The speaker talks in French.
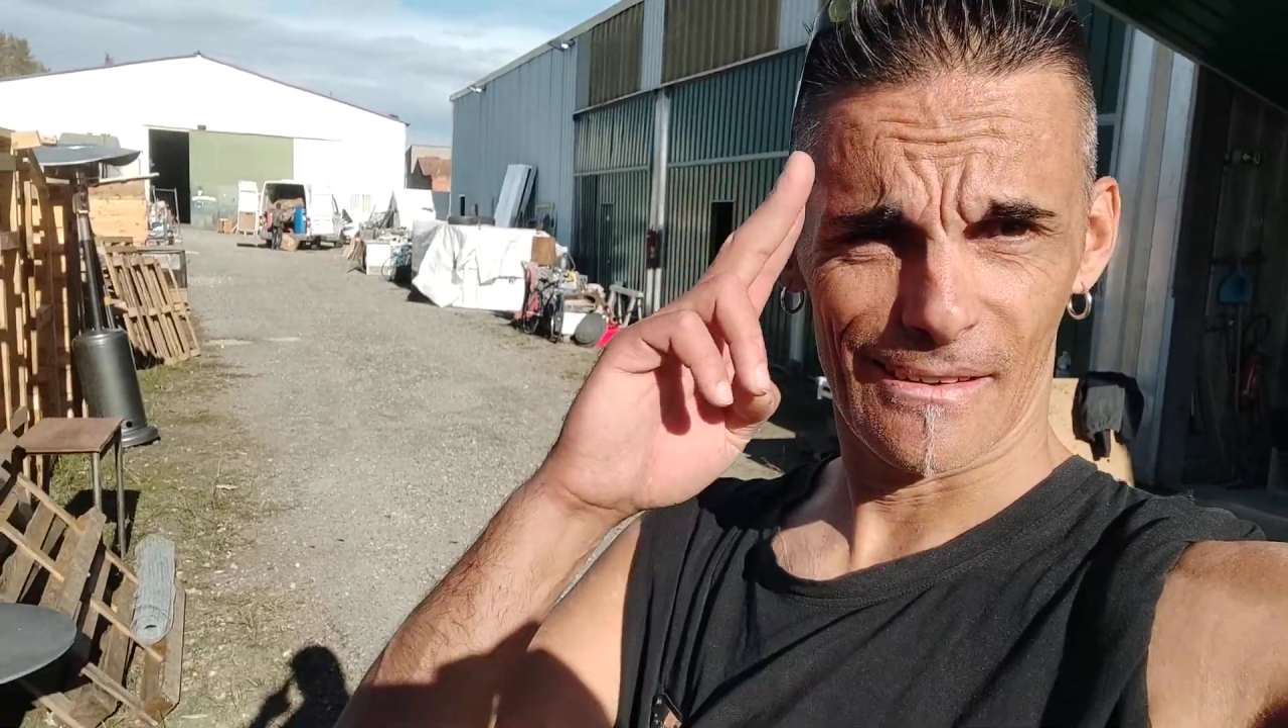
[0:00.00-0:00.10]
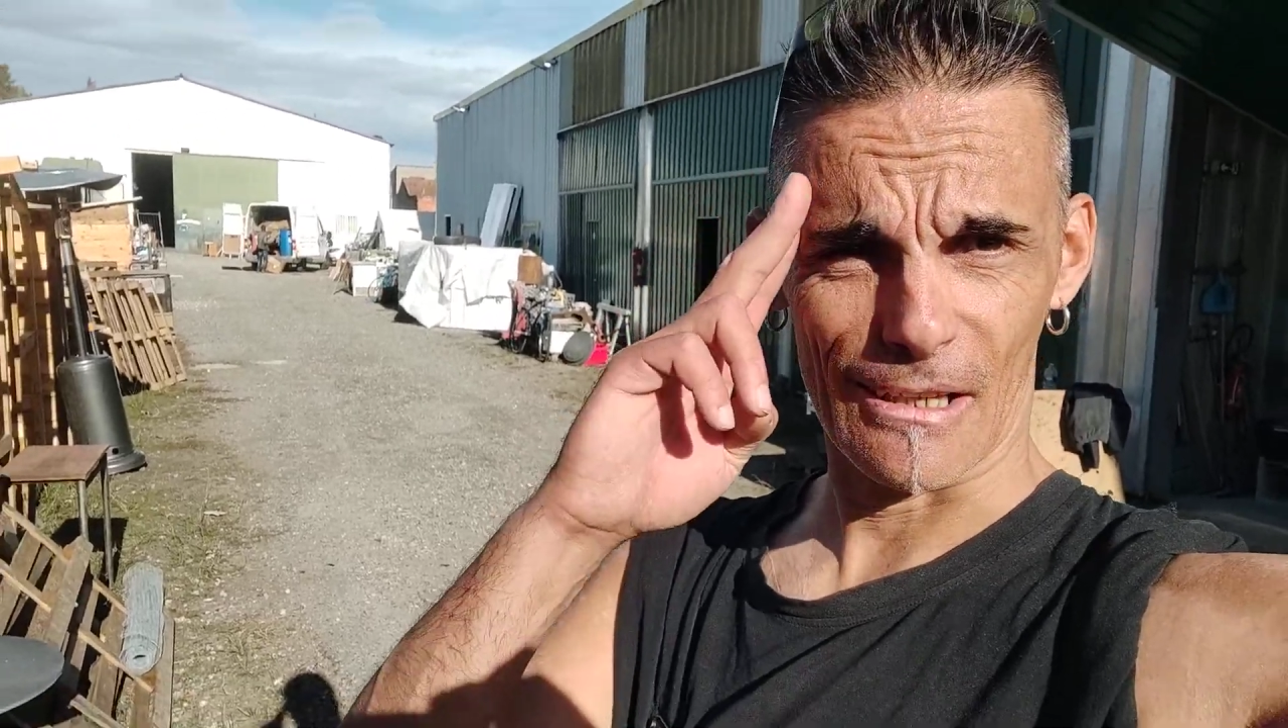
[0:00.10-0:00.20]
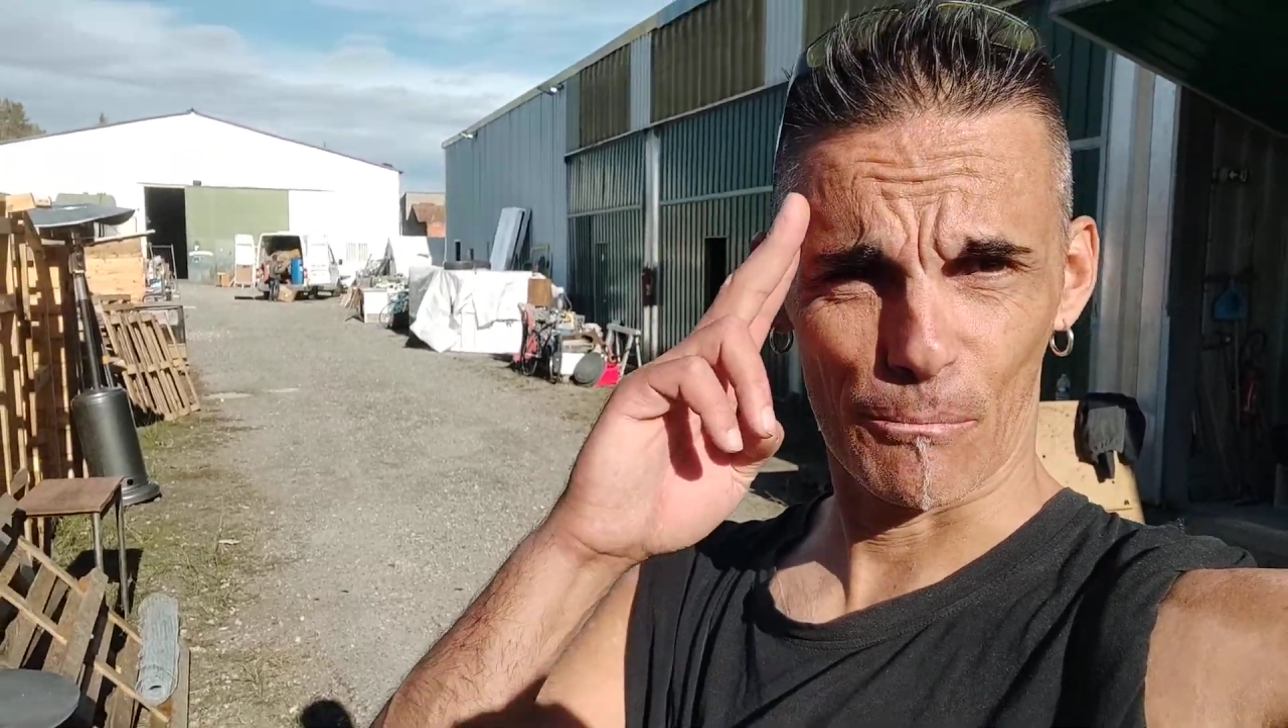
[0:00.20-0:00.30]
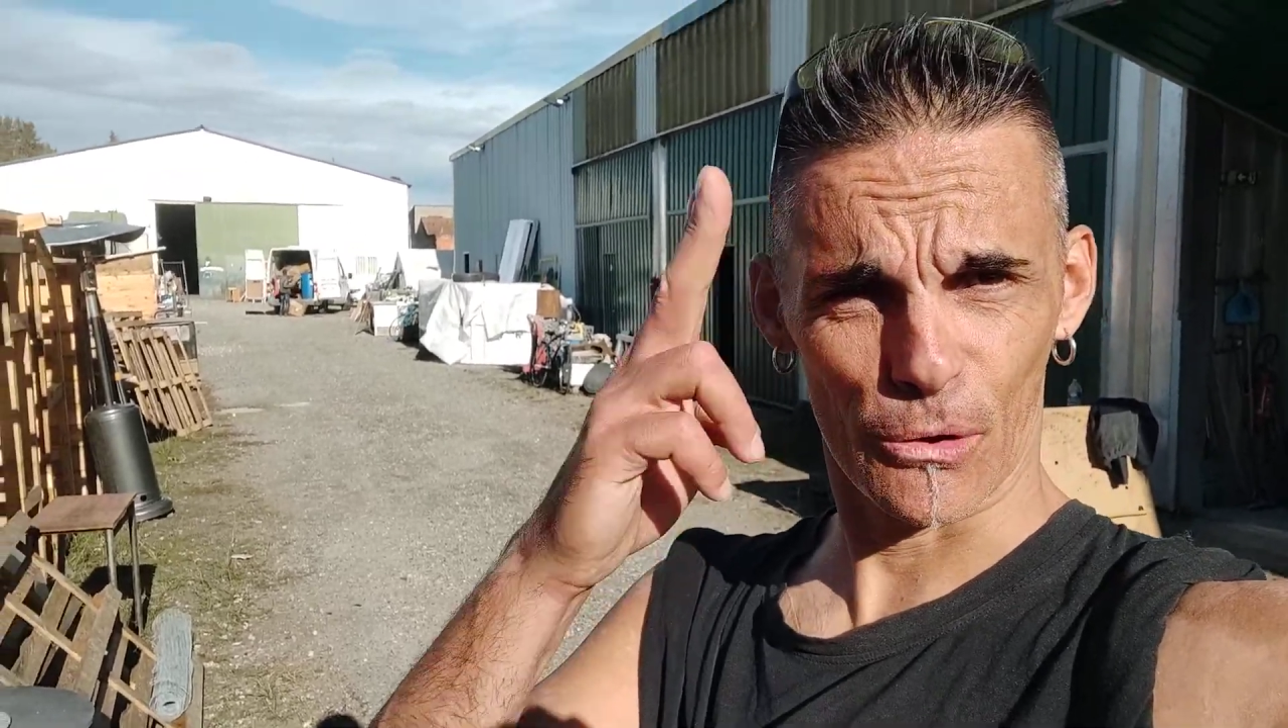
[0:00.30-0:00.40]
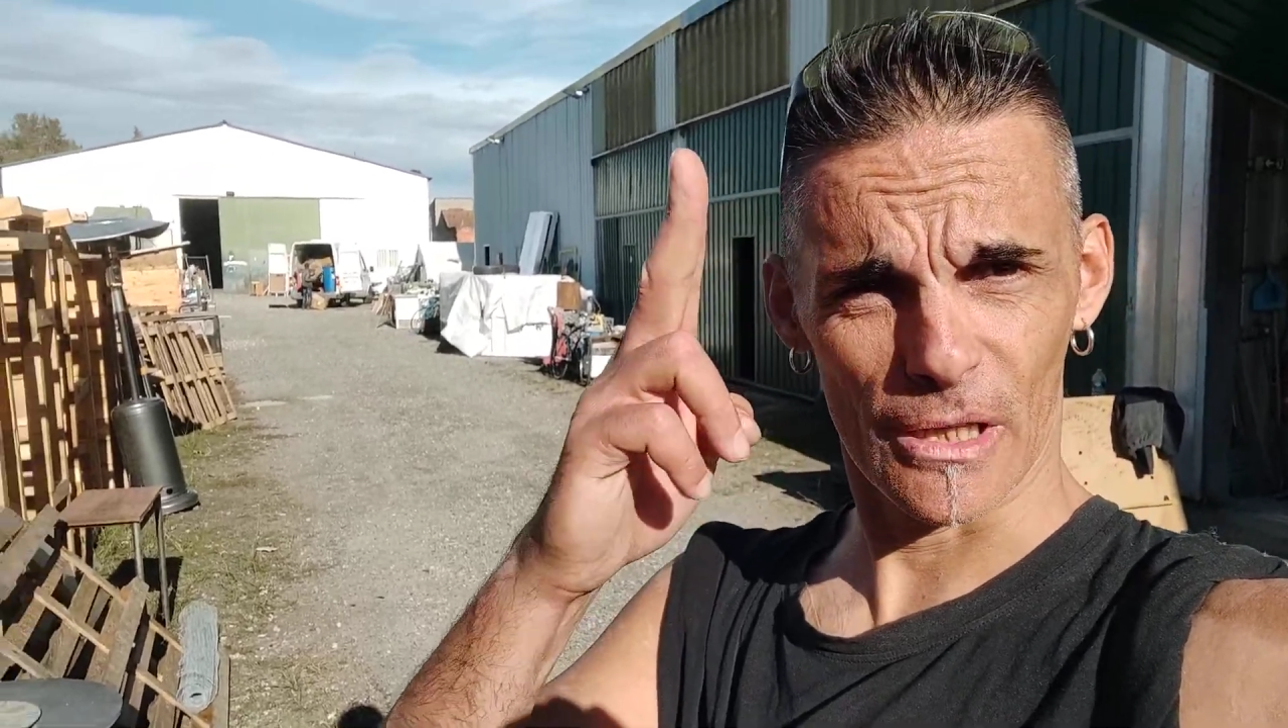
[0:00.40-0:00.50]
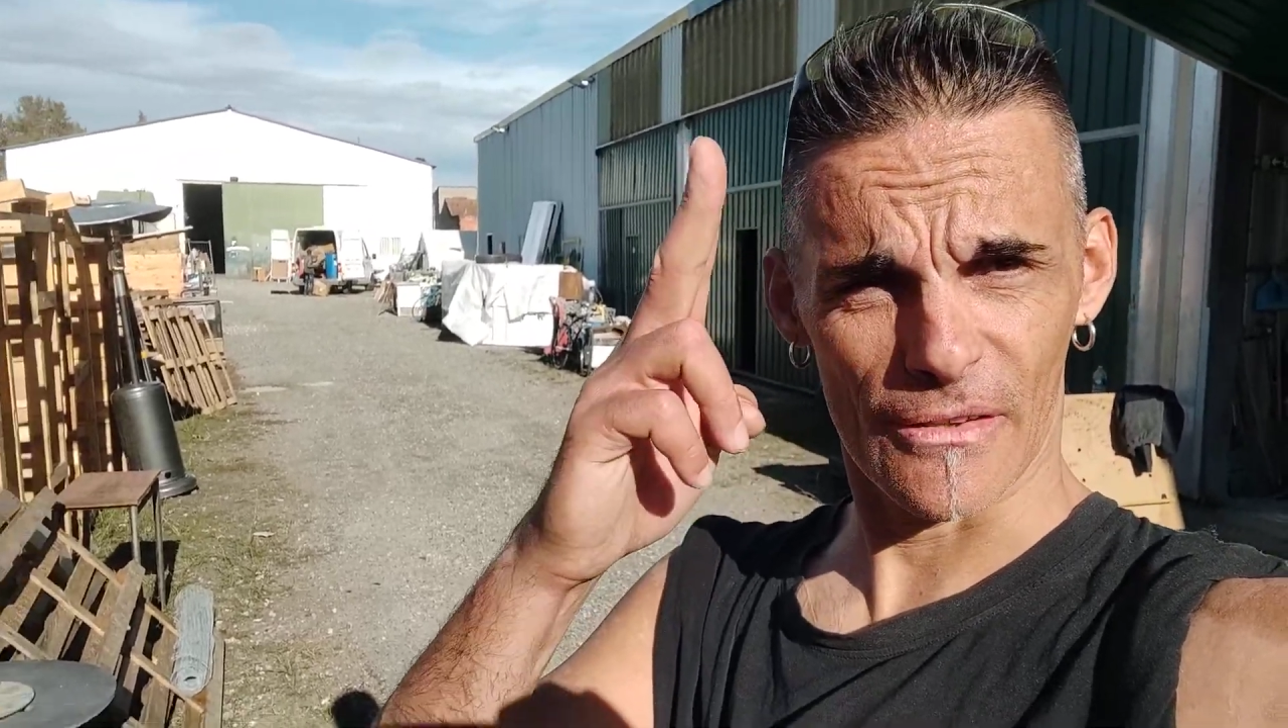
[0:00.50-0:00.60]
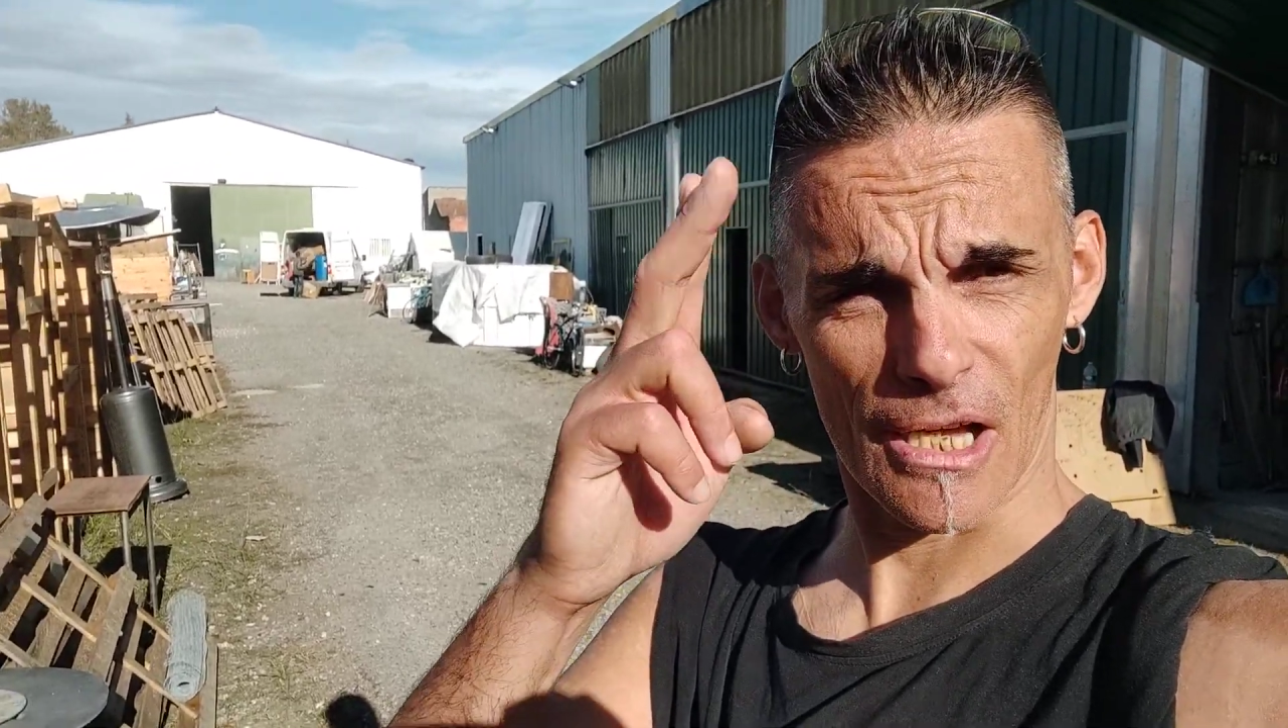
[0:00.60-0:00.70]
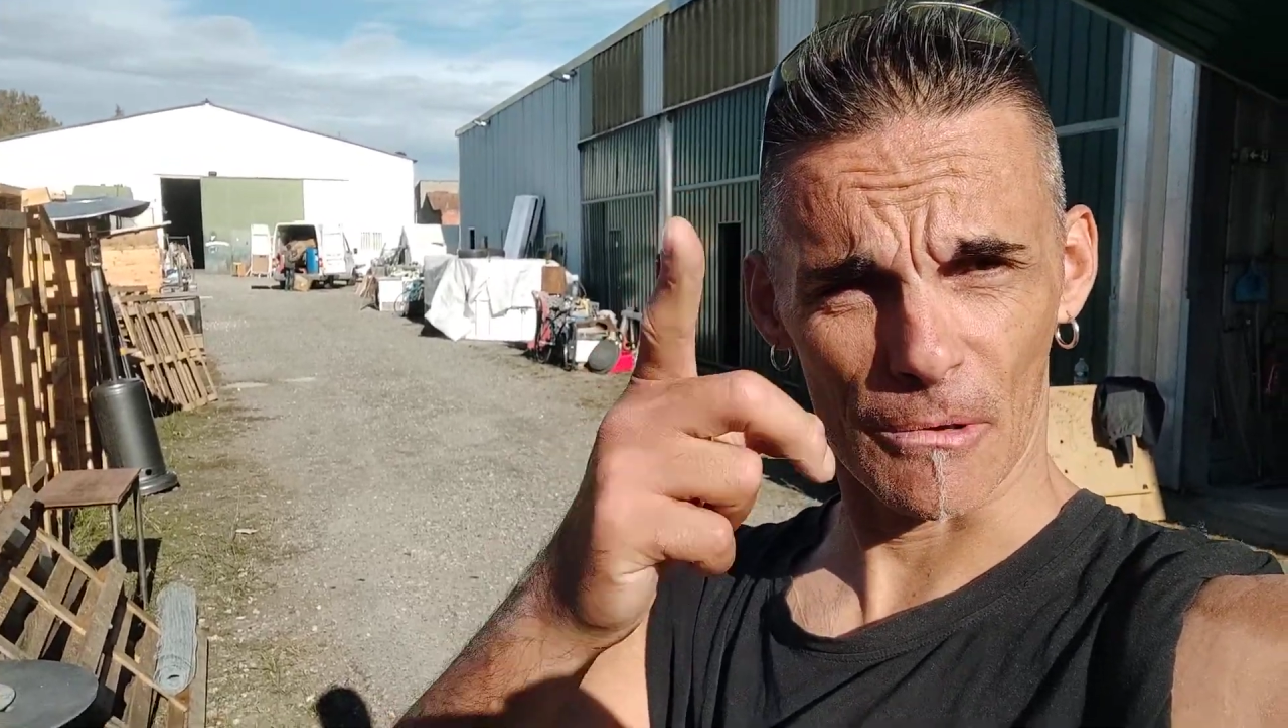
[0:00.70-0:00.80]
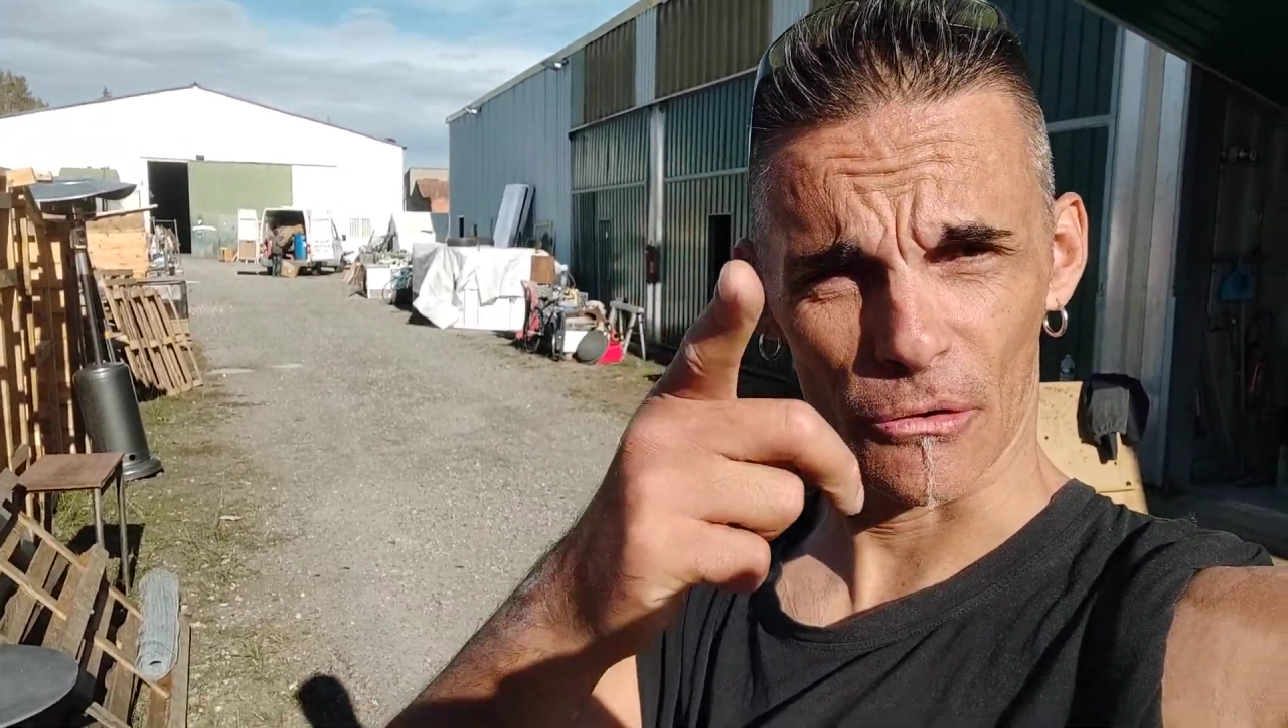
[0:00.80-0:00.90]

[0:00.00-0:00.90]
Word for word: C'était puis les âmes